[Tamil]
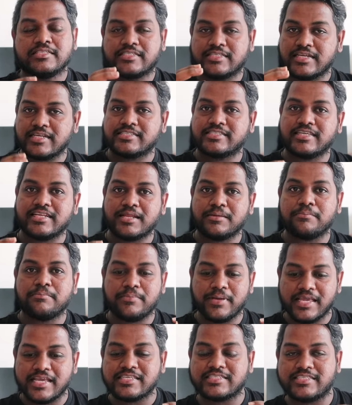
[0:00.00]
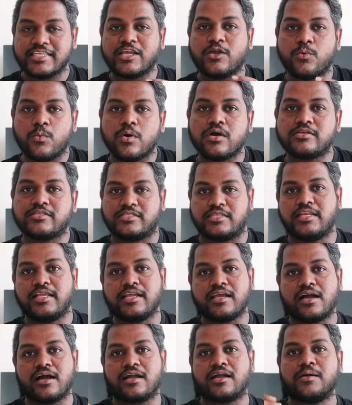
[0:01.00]
சில சில பேசிக் வேர்ட்ஸ்
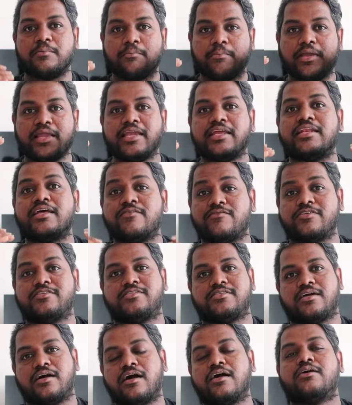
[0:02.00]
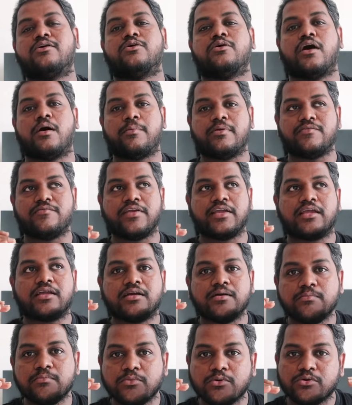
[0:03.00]
நீங்கள் அங்கே மெயினாக வச்சு ஆகணும் அப்படி
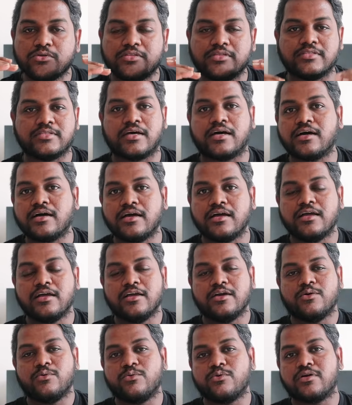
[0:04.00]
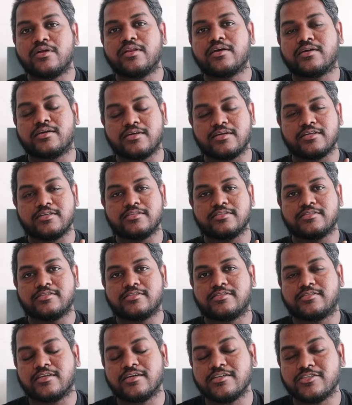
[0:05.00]
வைக்கும்போது தான் உங்களுக்கு
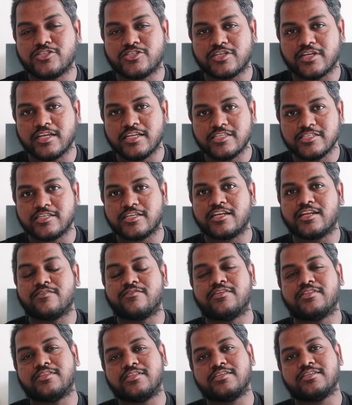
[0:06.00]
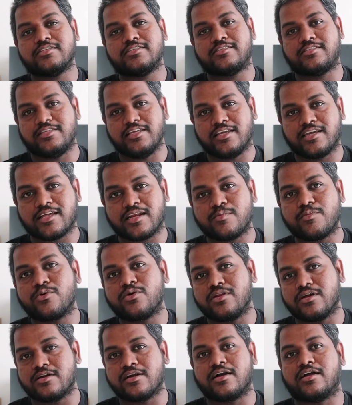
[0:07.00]
சர்ச் இன்ஜினில் வந்து சீக்கிரமாக
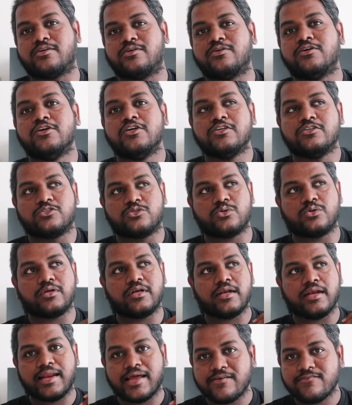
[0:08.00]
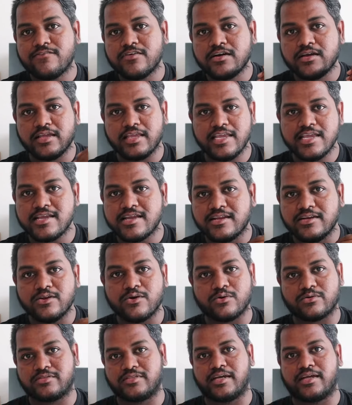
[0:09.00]
உங்களுக்கு காட்டும் ஸோ நெவர்
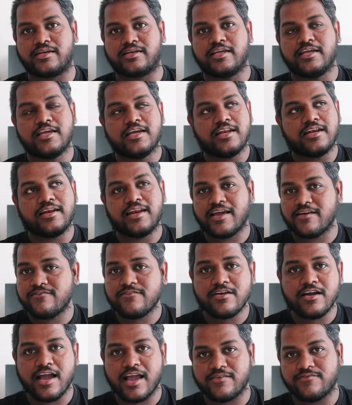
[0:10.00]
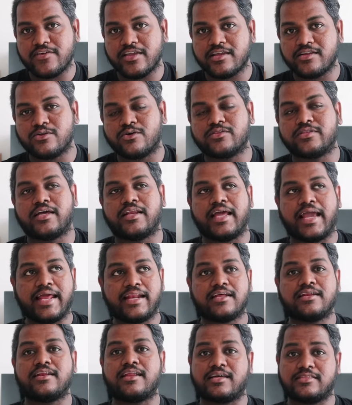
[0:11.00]
இக்னோர் தட் நெவர் அவ இக்னோர் தட்
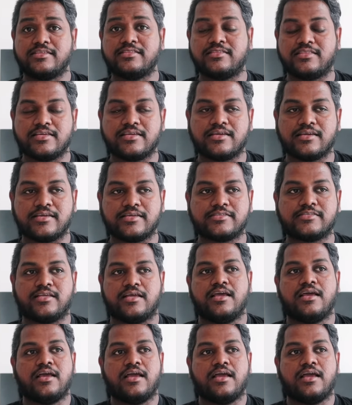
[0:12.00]
அண்ட் அனதர் திங் இஸ்